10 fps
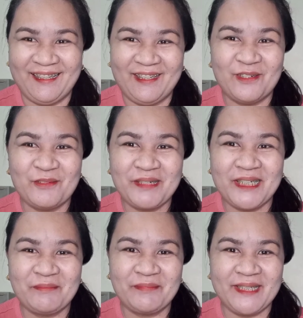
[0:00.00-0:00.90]
Hello
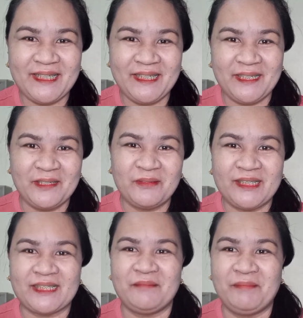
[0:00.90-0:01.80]
mga frenny!
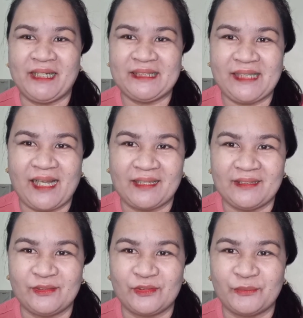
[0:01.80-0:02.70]
Welcome back sa
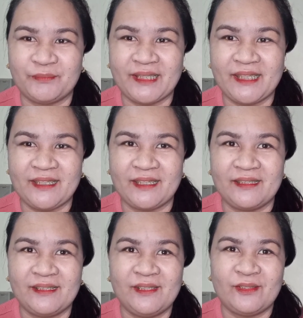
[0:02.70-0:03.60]
aking YouTube channel.
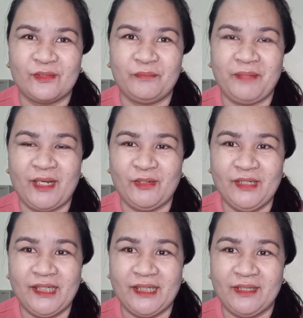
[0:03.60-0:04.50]
Kung bago
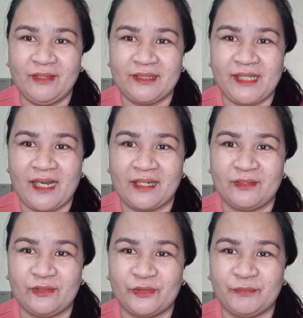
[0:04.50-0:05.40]
lang kayo sa aking
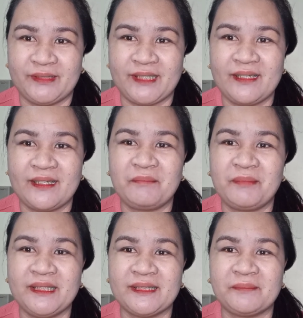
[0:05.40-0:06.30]
YouTube channel,
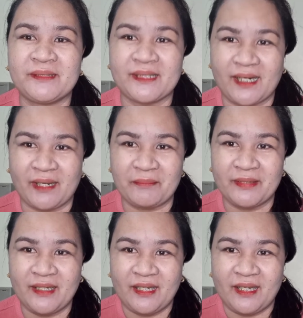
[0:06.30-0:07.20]
please subscribe
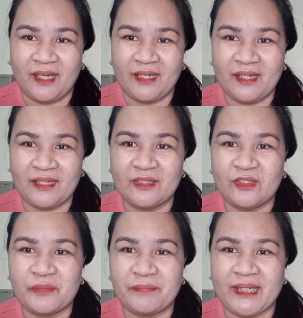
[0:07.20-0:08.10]
and click the
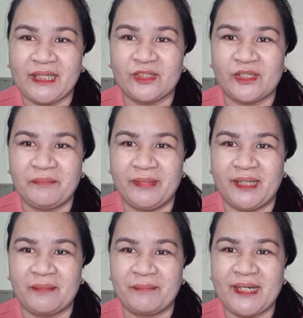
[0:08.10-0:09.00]
notification
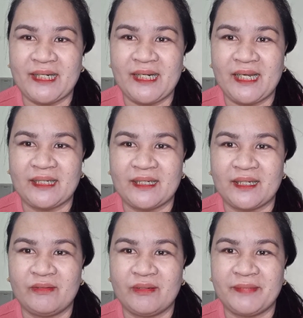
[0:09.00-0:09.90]
bell para lagi
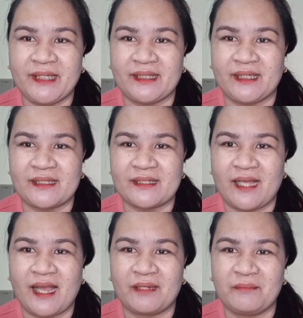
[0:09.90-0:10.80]
kayong updated
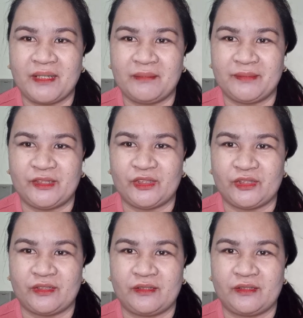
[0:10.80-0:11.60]
sa aking mga video.